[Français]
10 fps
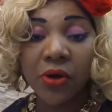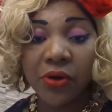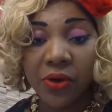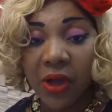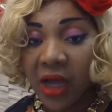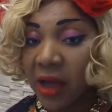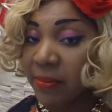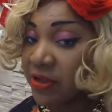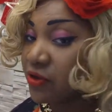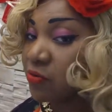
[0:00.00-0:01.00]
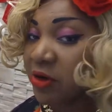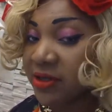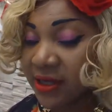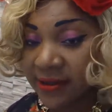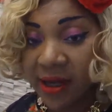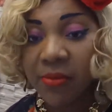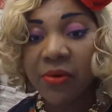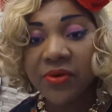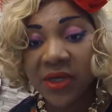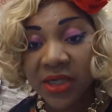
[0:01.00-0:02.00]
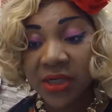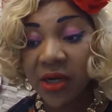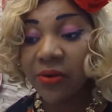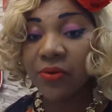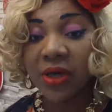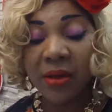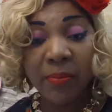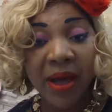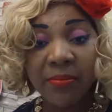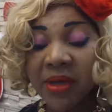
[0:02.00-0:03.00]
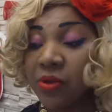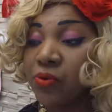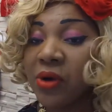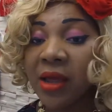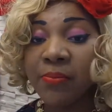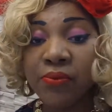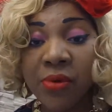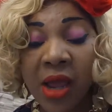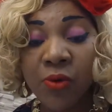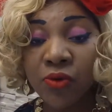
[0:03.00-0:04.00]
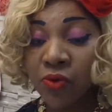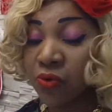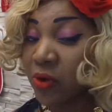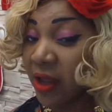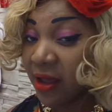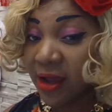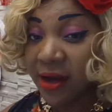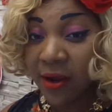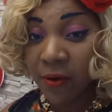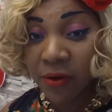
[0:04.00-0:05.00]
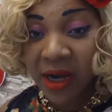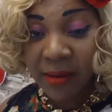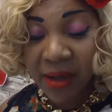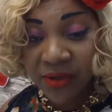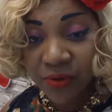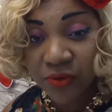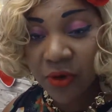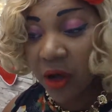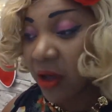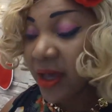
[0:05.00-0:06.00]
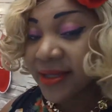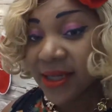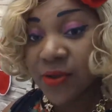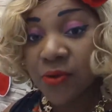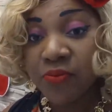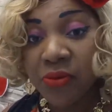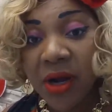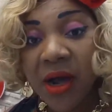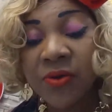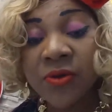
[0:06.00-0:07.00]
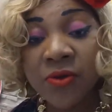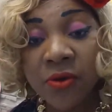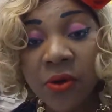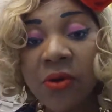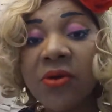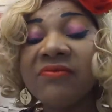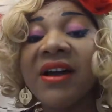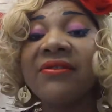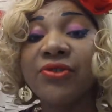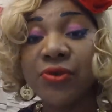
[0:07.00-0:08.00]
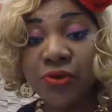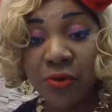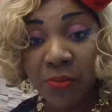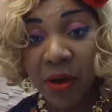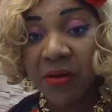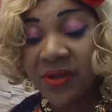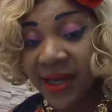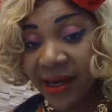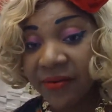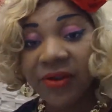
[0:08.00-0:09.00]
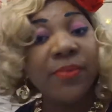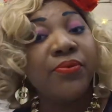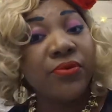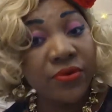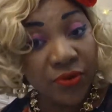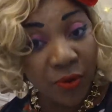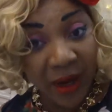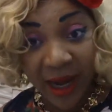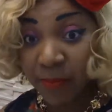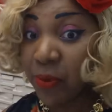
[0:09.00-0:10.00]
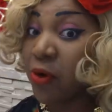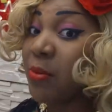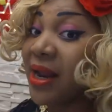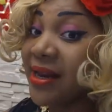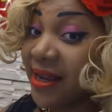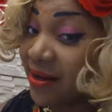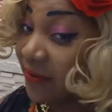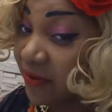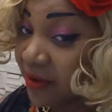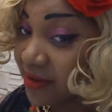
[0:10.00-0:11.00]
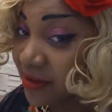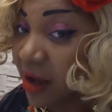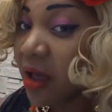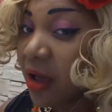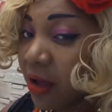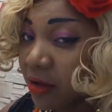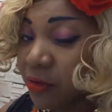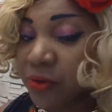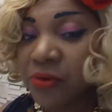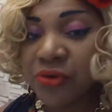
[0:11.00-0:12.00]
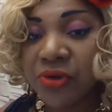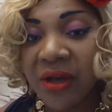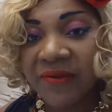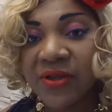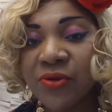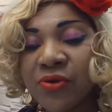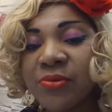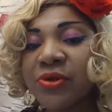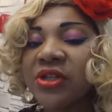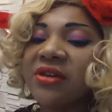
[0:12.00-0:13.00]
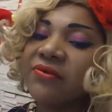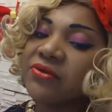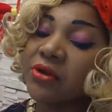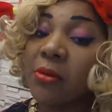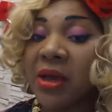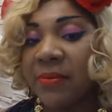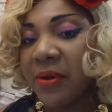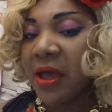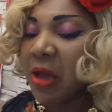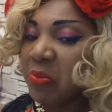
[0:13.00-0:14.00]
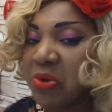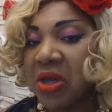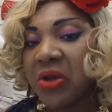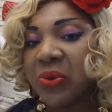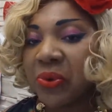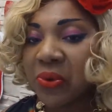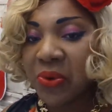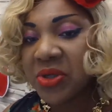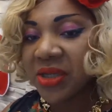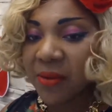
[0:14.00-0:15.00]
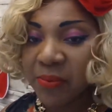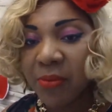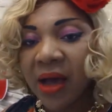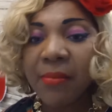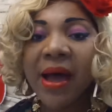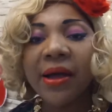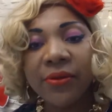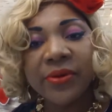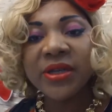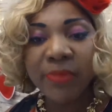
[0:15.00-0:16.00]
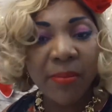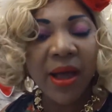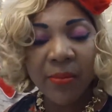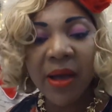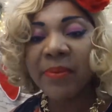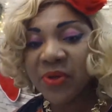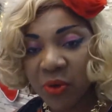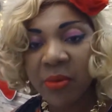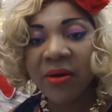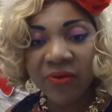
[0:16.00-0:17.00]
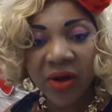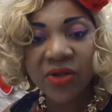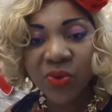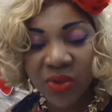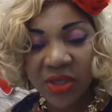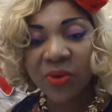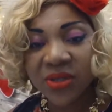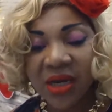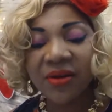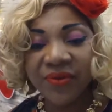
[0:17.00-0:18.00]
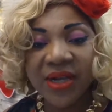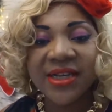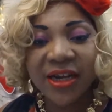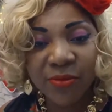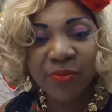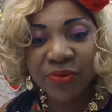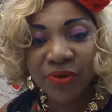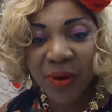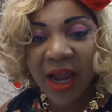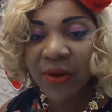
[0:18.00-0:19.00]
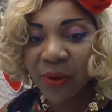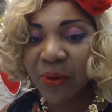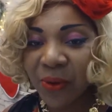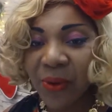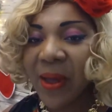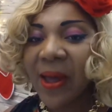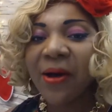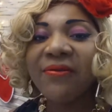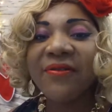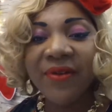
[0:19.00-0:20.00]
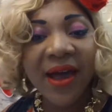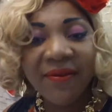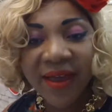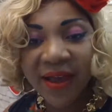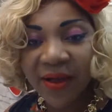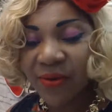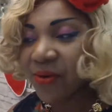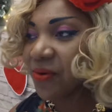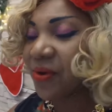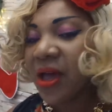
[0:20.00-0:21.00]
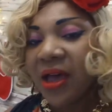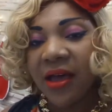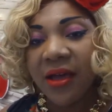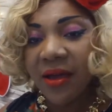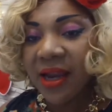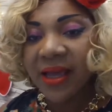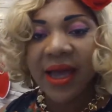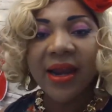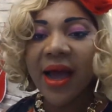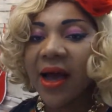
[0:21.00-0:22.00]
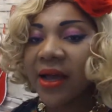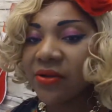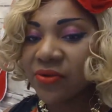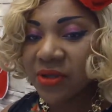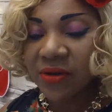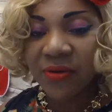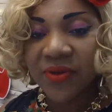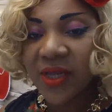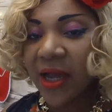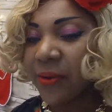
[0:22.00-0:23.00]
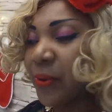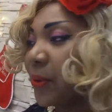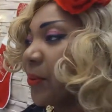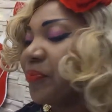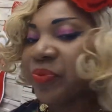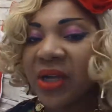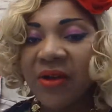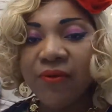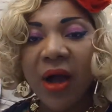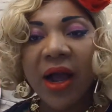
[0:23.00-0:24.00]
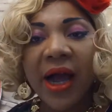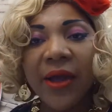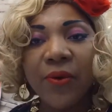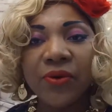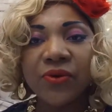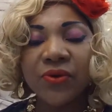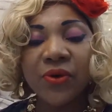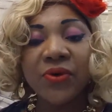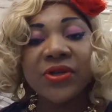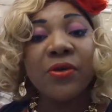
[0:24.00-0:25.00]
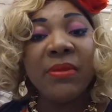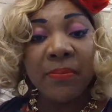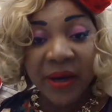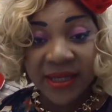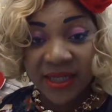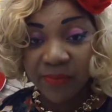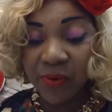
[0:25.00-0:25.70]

Euh, à partir du mois de septembre, on sait déjà que, OK, parmi tous les poulets ou tous les, les coqs de la basse-cour, c'est ce poulet-là ou c'est ce coq qu'on va justement sacrifier pour Noël, un peu comme la dinde en France. Hein. Donc, euh, j'avise tout le monde qui vont se dire, ben, ben, peut-être que c'est un peu barbare. Non, c'est pas barbare parce que même en France aussi, on sacrifie des animaux pour Noël, donc euh, on va faire avec. Hein. Donc, les canards et tout ce qui concerne les foie gras et autres, donc c'est le même principe.